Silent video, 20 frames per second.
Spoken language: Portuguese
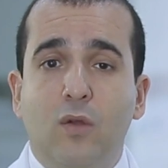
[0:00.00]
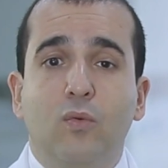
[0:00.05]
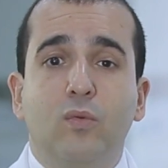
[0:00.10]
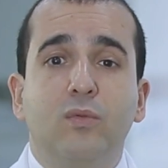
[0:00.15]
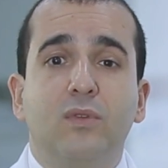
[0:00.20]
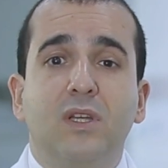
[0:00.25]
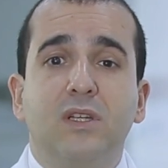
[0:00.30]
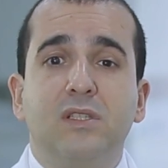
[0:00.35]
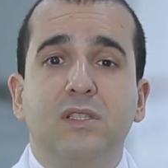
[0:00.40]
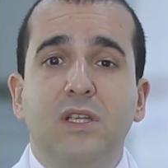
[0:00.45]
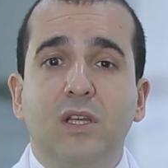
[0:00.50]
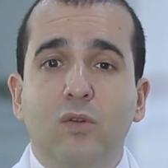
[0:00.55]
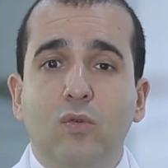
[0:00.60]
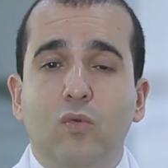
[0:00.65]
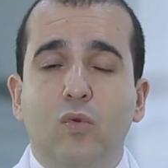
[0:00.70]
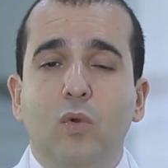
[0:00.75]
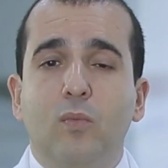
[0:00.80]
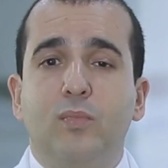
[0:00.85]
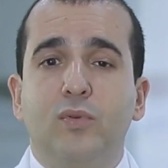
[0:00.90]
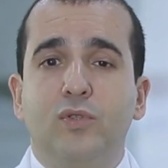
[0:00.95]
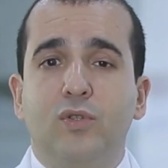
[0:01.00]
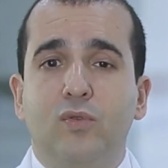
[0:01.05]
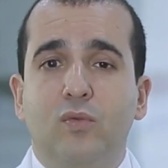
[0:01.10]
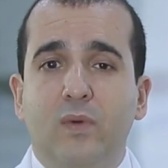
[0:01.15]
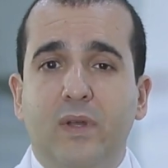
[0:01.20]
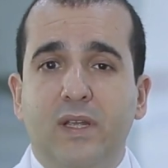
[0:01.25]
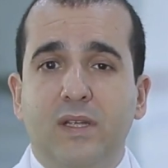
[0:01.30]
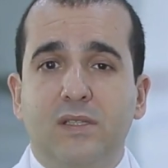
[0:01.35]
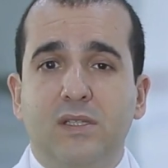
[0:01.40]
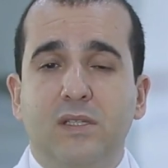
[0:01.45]
Um terceiro grupo de
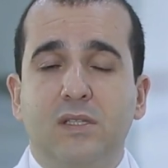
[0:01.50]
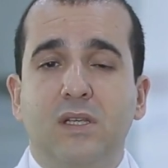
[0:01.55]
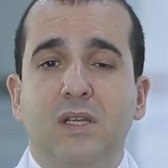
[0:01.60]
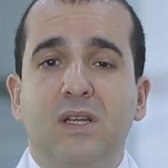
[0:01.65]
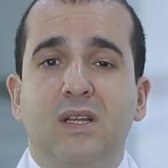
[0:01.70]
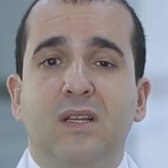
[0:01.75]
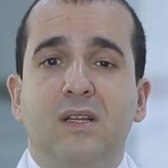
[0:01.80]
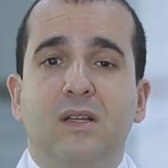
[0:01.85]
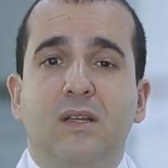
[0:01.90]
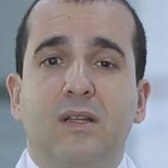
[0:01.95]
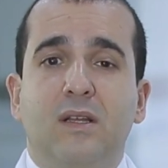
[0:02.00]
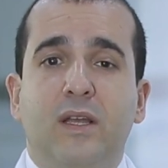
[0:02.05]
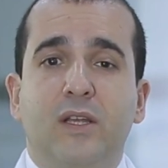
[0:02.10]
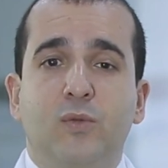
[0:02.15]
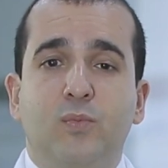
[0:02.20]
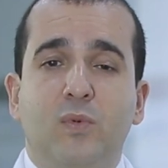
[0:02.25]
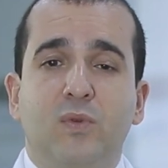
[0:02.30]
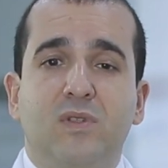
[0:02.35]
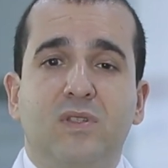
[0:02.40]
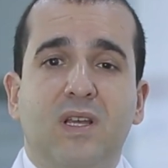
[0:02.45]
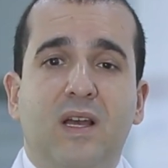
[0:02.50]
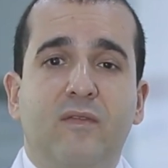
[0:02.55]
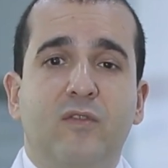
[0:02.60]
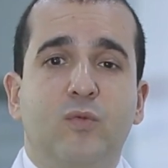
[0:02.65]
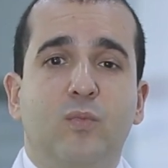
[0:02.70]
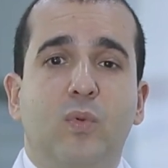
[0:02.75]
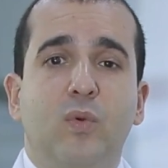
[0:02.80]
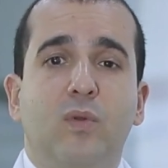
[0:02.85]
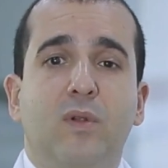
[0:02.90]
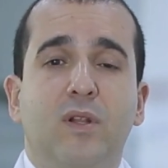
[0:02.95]
doenças
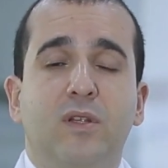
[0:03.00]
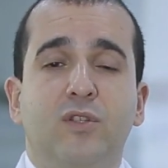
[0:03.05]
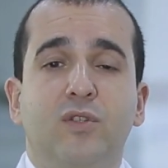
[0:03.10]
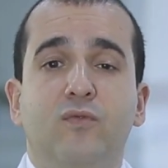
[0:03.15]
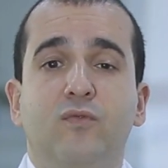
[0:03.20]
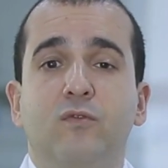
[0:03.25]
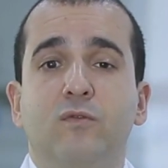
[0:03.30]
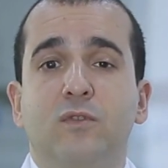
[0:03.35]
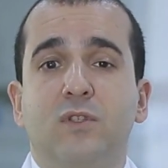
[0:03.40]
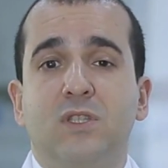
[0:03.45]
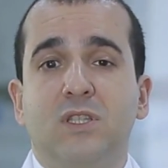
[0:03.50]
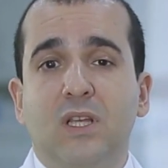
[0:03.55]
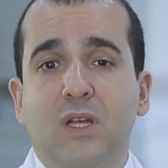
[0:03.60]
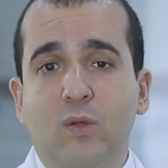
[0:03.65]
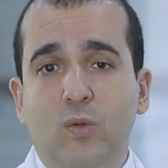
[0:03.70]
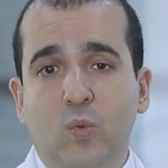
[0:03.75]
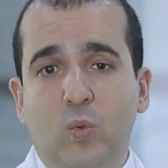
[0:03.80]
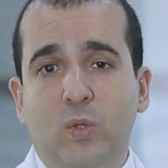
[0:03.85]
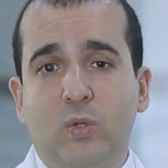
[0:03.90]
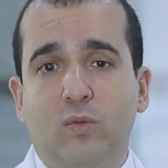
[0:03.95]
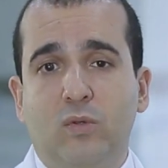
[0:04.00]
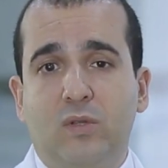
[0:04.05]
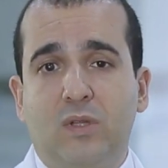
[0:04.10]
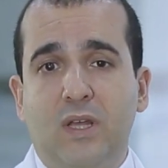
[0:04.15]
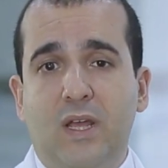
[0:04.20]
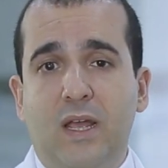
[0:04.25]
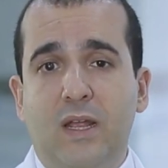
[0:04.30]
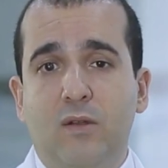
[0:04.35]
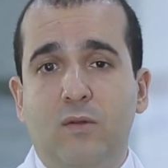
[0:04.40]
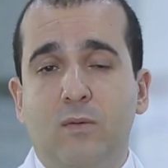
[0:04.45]
responsáveis por disfunção do
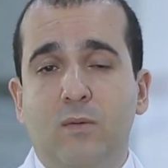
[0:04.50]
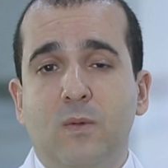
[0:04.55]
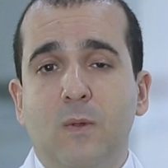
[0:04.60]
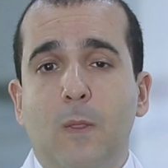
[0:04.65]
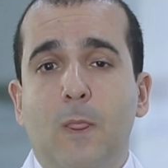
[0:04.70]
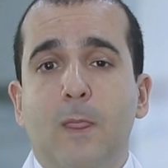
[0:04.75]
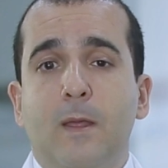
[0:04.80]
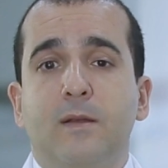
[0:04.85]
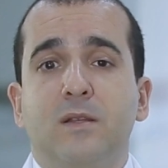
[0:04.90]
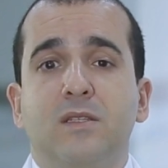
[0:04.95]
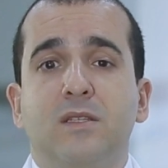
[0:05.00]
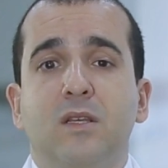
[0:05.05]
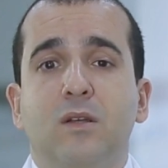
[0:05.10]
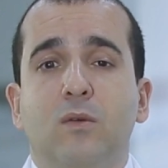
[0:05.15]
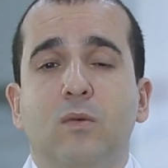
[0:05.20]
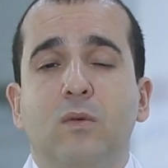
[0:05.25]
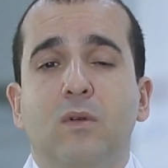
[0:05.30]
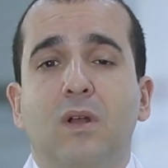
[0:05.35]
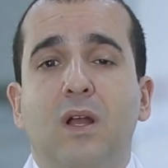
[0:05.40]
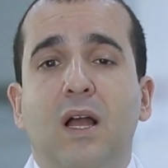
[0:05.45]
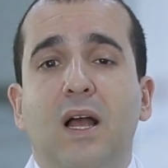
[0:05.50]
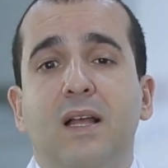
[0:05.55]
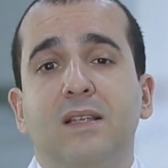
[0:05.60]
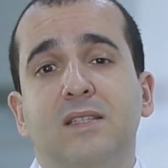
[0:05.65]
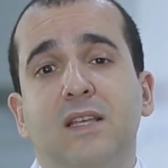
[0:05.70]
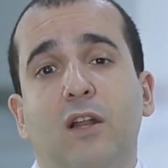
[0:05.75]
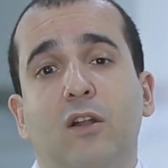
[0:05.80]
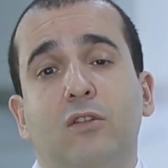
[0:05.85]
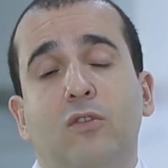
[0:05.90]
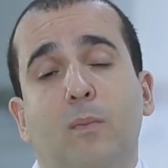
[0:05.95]
endotélio são a
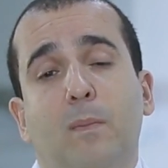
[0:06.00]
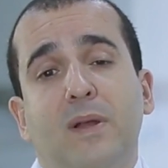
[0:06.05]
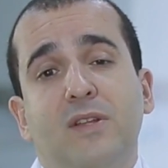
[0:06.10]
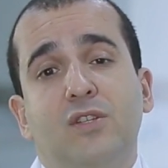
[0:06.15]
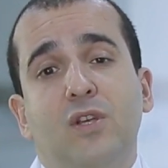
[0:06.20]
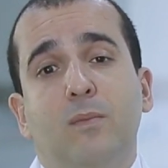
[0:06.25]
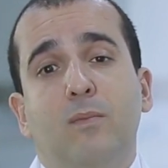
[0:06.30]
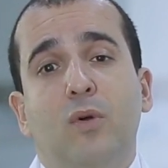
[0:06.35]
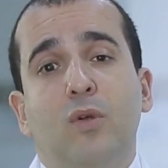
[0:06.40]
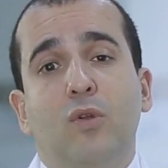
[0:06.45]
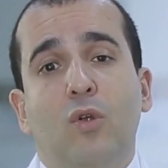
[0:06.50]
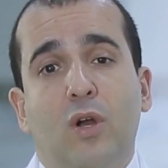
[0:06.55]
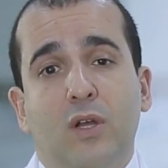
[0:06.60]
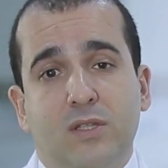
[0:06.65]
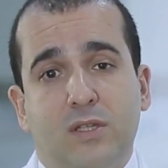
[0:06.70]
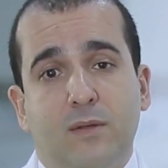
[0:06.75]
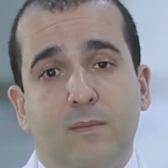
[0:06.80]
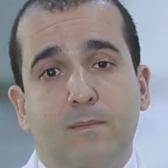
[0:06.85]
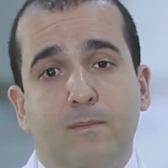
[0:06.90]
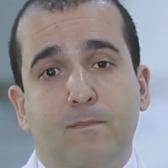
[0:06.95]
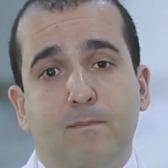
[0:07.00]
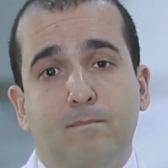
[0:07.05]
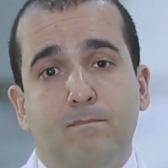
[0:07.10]
ceratopatia bolhosa.